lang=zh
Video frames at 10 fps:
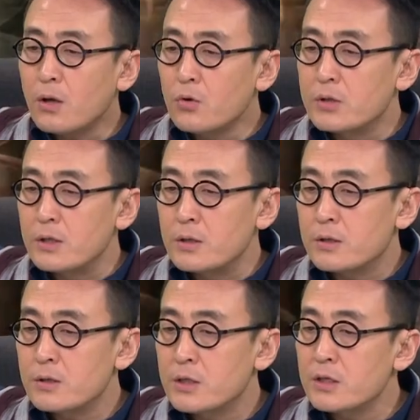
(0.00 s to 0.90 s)
到底
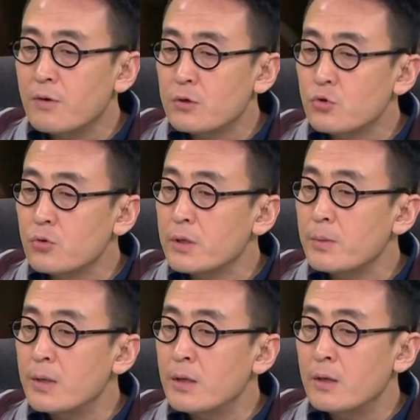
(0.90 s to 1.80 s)
是希望中国
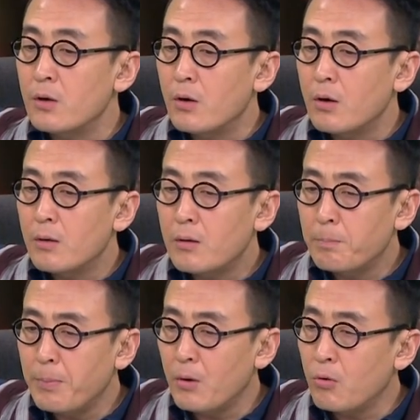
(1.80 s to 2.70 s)
人民
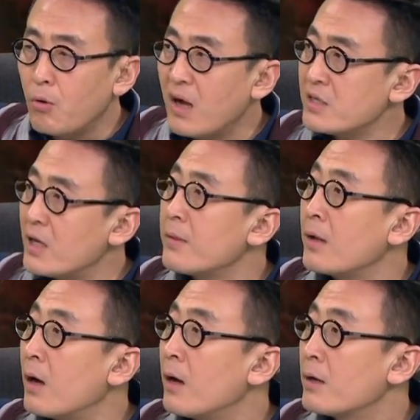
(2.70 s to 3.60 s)
暴花钱
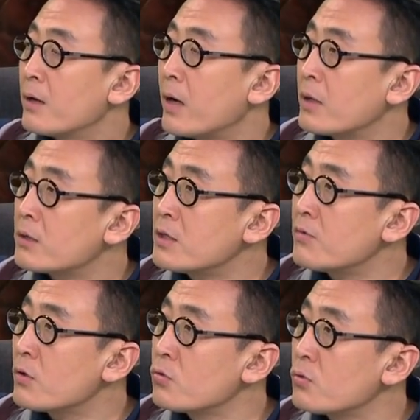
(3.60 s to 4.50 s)
呢，还是
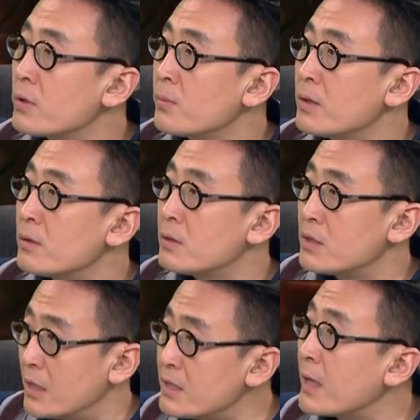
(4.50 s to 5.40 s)
希望中国人民
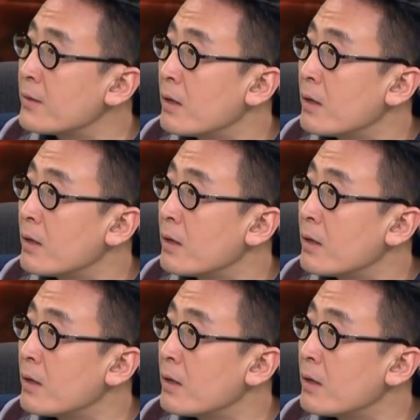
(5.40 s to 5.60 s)
节俭